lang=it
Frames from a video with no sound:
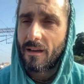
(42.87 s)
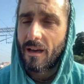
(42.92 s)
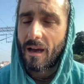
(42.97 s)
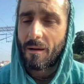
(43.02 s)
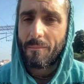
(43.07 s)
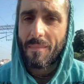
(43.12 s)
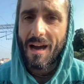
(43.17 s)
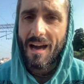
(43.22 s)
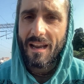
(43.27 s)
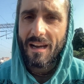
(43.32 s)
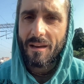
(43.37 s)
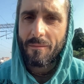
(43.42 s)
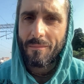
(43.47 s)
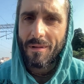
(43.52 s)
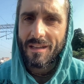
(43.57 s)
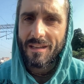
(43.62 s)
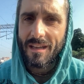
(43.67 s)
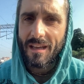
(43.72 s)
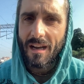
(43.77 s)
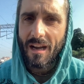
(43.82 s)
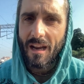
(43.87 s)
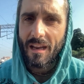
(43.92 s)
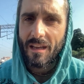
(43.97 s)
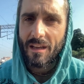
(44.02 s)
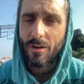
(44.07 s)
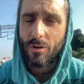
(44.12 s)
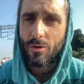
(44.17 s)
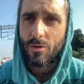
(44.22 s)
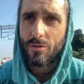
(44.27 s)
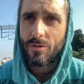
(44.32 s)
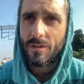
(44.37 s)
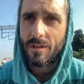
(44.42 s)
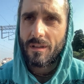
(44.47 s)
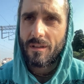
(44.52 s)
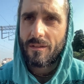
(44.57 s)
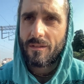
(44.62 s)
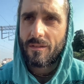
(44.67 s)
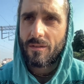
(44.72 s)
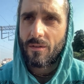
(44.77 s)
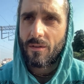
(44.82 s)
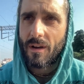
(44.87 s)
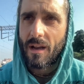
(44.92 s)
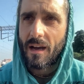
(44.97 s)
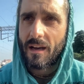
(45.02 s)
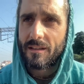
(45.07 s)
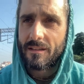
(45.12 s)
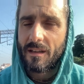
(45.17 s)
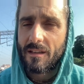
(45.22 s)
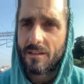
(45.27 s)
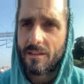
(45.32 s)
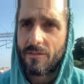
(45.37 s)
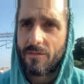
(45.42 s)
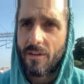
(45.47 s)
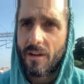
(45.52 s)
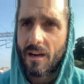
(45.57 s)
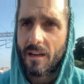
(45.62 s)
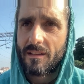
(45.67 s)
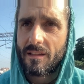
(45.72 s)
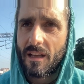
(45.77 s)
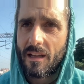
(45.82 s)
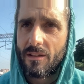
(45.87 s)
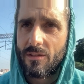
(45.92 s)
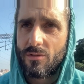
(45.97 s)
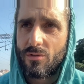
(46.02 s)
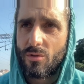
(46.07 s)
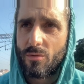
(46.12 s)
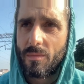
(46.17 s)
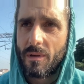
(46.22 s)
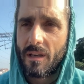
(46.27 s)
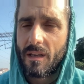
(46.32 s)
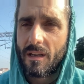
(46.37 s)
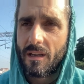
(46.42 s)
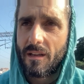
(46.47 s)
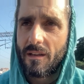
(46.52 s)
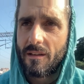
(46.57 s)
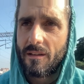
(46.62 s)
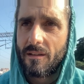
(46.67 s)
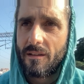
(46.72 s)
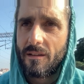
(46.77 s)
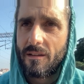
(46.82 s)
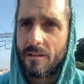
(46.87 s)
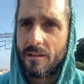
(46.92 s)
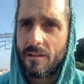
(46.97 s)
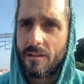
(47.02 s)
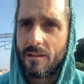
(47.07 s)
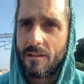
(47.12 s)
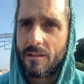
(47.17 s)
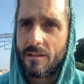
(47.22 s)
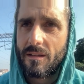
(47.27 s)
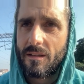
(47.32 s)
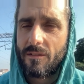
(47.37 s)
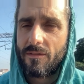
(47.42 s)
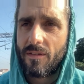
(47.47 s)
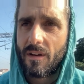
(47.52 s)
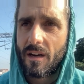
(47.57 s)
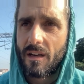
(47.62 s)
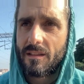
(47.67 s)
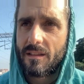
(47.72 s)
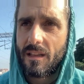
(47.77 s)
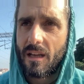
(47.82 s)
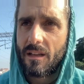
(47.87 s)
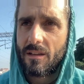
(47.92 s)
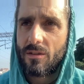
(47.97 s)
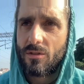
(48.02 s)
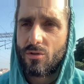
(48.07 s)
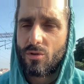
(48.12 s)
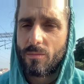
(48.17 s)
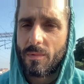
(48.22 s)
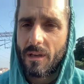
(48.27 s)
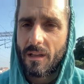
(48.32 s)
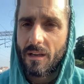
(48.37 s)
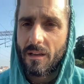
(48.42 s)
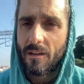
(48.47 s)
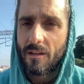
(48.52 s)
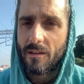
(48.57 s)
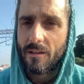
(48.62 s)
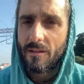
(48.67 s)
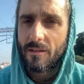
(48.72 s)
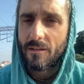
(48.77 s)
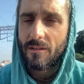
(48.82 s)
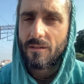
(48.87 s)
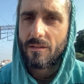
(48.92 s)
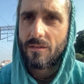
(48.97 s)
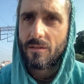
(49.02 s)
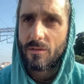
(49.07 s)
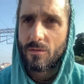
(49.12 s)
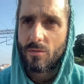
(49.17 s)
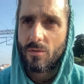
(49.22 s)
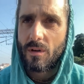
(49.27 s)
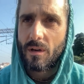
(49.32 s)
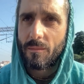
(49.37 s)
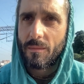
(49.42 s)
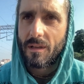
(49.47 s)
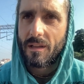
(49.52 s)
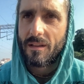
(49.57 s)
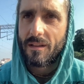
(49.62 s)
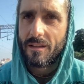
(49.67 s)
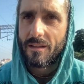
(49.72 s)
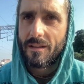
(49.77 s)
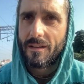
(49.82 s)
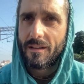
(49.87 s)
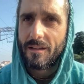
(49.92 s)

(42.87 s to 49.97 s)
amare in maniera incondizionata ti farà tanto bene, ti farà tanto bene, sicuramente.